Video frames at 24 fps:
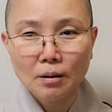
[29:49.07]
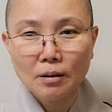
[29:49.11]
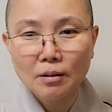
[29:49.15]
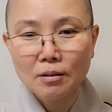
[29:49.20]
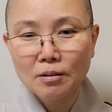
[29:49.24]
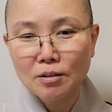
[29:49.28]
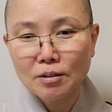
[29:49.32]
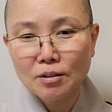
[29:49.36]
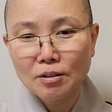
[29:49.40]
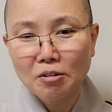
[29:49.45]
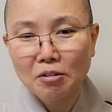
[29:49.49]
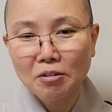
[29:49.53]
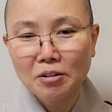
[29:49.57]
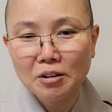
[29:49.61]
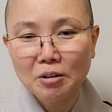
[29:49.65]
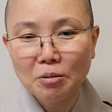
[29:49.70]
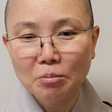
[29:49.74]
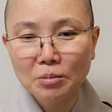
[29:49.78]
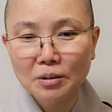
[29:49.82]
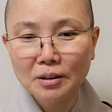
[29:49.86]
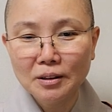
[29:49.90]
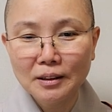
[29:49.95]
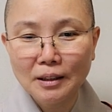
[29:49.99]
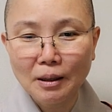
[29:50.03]
그런 성의
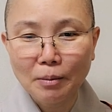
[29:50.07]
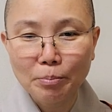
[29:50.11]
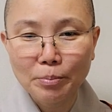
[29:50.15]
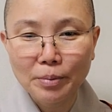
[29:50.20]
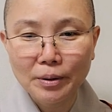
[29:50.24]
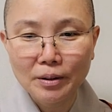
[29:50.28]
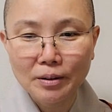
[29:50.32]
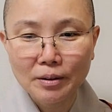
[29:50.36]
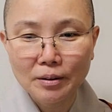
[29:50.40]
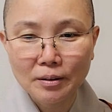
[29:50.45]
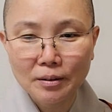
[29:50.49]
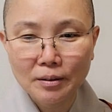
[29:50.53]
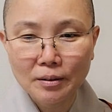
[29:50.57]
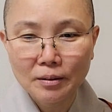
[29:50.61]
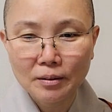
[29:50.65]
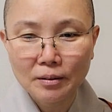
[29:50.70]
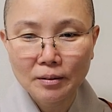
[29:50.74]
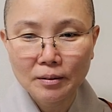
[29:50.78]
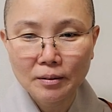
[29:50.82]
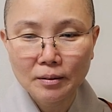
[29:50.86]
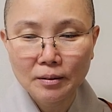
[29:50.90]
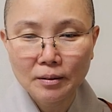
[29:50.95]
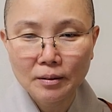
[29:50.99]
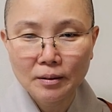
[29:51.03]
없는 답변.
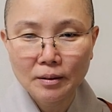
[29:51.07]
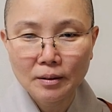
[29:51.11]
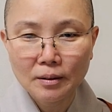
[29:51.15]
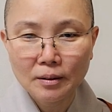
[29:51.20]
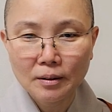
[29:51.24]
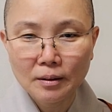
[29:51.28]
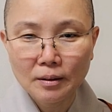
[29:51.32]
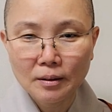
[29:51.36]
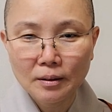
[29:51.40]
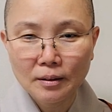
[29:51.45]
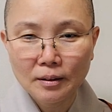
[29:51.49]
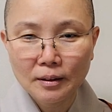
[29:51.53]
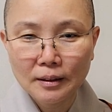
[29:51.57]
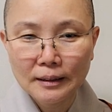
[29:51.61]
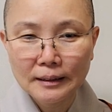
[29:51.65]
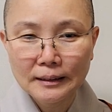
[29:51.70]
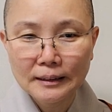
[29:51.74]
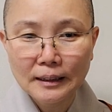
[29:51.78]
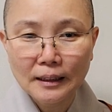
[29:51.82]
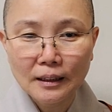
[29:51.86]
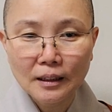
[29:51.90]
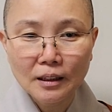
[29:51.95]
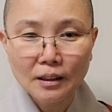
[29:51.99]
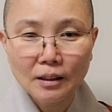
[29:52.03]

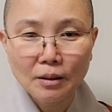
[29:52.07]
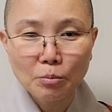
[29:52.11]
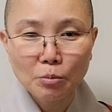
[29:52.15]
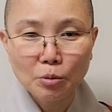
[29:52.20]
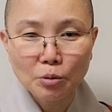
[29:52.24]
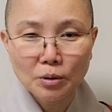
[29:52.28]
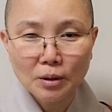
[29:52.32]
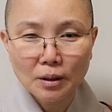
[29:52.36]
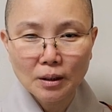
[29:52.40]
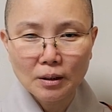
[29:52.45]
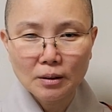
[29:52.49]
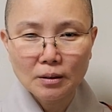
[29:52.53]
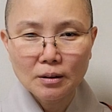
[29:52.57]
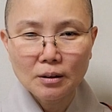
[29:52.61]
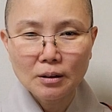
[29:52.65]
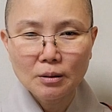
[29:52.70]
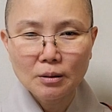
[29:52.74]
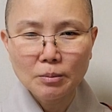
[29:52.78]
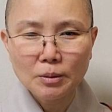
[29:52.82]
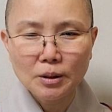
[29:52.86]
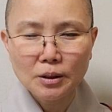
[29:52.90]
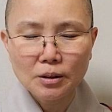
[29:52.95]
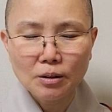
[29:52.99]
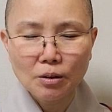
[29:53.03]
자기가 못 알아들으면